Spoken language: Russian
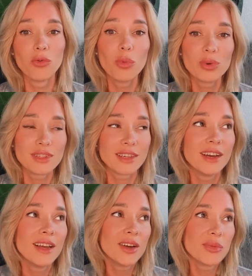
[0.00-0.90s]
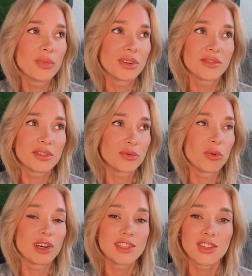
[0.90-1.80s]
в опыте был
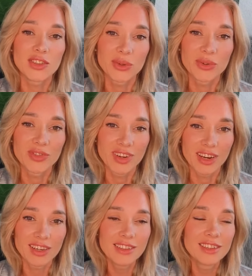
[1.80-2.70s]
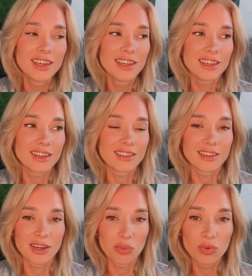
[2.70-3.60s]
всего один такой вариант.
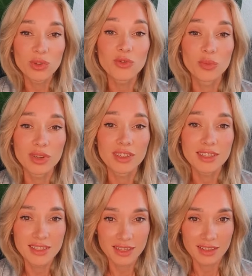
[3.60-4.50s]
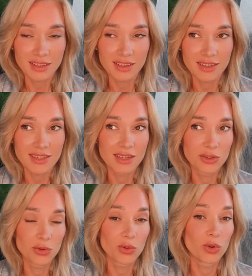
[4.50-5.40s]
Это работа в белой стрелке. Если
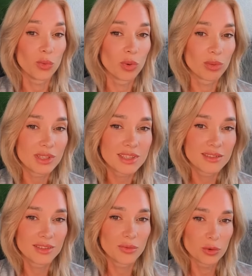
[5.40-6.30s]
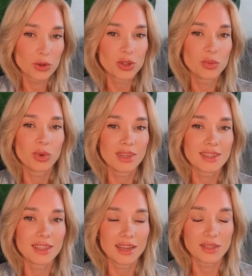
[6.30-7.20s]
кто-то любопытствует, можете
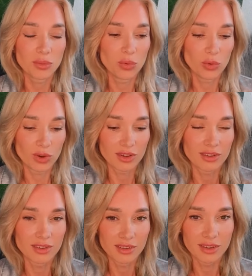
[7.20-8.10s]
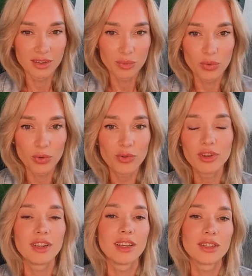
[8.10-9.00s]
полистать мой а,
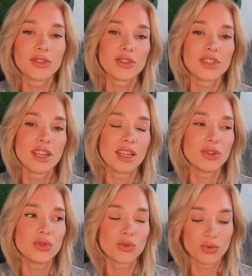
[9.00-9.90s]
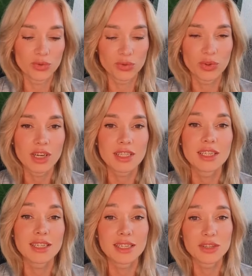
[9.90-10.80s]
профиль, да, то есть ленту туда,
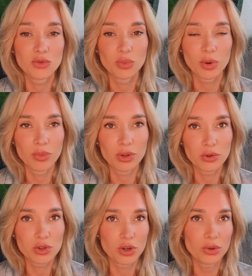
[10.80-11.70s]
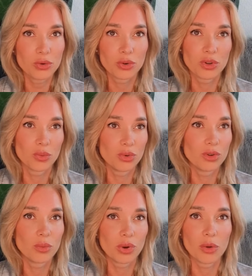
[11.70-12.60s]
где я рассказываю про белую стрелку. Это
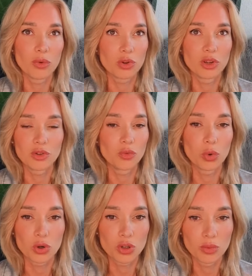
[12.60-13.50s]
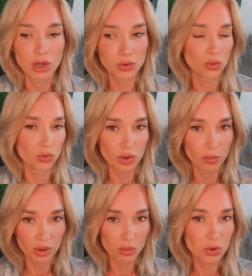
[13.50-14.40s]
было прямо, вот, наверное, в прошлом году. Ну,
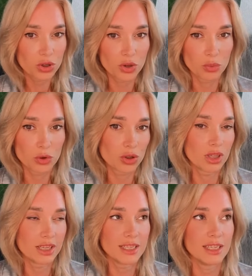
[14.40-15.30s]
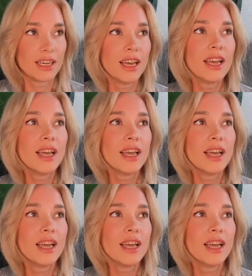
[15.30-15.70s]
там по обложке можно найти.